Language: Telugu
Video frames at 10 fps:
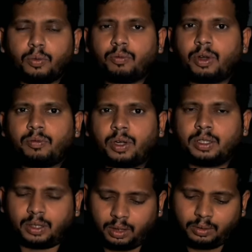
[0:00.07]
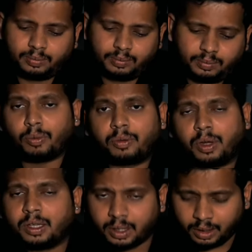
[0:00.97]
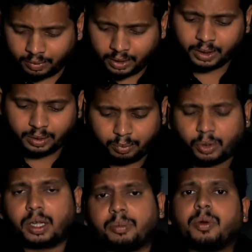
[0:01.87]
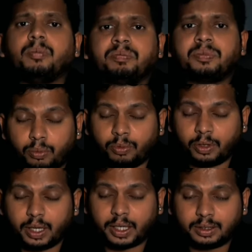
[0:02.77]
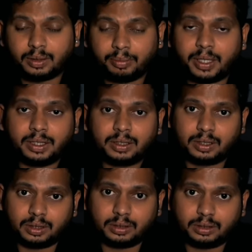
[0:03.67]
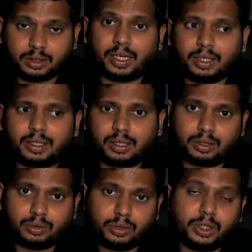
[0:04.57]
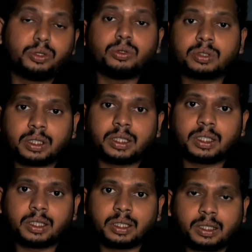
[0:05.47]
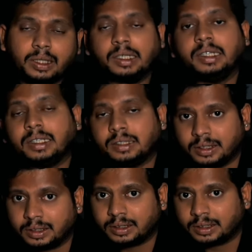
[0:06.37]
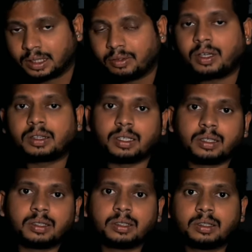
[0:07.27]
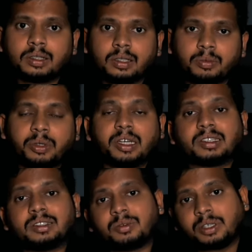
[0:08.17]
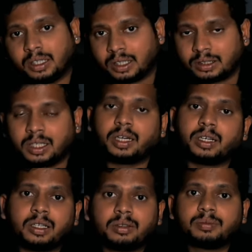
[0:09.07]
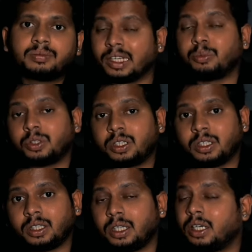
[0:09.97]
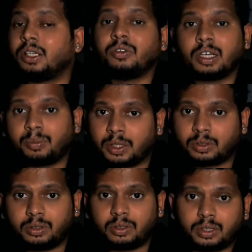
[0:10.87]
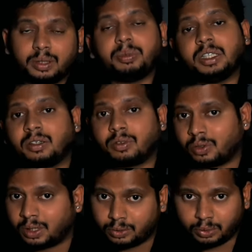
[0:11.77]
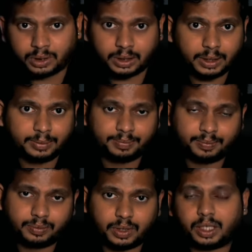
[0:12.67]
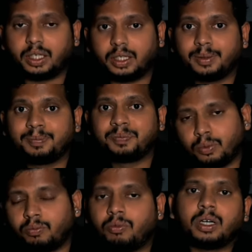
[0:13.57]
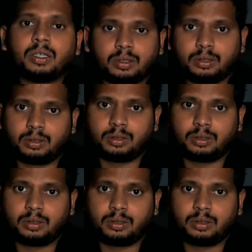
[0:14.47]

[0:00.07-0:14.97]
గ్రూప్ వన్ ఫలితాలు గ్రూప్ వన్ ఫలితాలు ఇవ్వలేదని మొన్నేమో గ్రూప్ వన్ ఎగ్జామ్ మెయిన్స్ రాయలేదని కాదు ఇష్యూస్ అన్నీ క్లియర్ చేసిన తర్వాత మీరు ఎగ్జామ్ కండక్ట్ చేయండి లేకపోతే రెండు వేల పదకొండు రిపీట్ అవ్వకుండా చూడండి అని గ్రూప్ వన్